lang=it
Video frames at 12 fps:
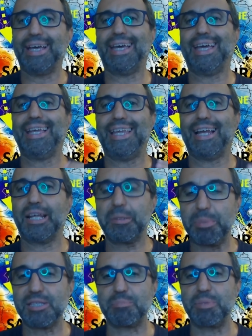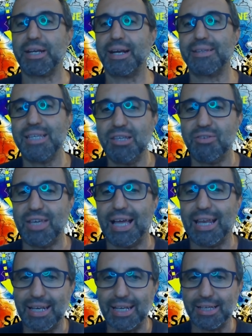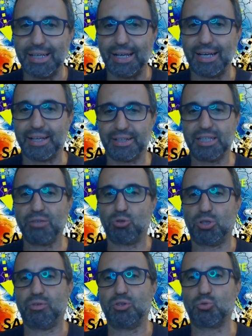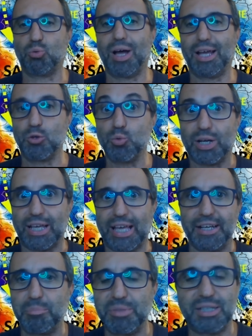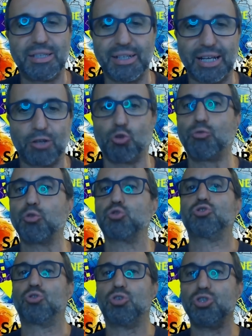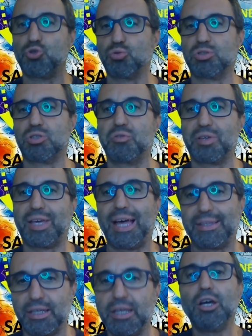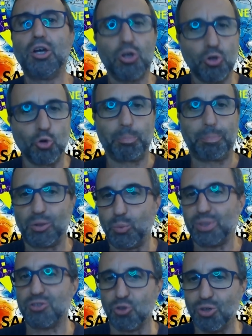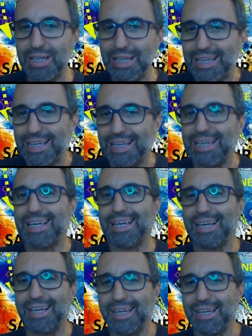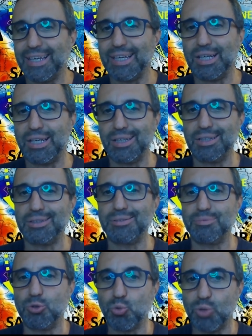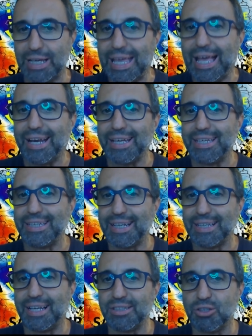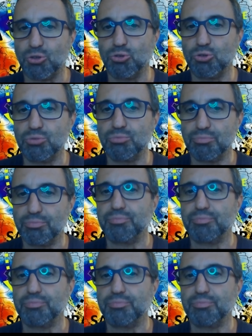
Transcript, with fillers: eh, gli allarmismi relativi all'arrivo di eventuali uragani nel Mediterraneo fossero ingiustificati, non per questo eh, gli uragani in Atlantico